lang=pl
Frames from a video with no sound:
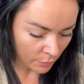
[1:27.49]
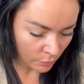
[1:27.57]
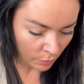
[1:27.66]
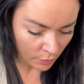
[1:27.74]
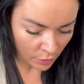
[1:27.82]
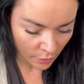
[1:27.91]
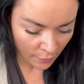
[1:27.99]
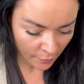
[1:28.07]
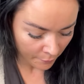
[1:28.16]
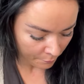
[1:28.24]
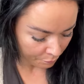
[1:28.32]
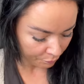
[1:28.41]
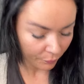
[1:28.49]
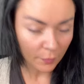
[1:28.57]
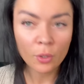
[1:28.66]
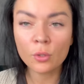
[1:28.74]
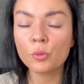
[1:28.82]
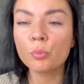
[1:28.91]
słuchajcie,
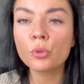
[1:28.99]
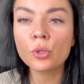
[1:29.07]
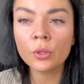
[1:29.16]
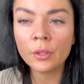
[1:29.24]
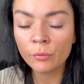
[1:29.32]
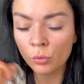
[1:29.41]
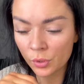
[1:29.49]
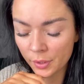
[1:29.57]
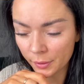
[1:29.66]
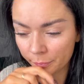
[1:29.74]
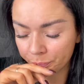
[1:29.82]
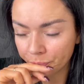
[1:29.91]
rozpuszczone włosy.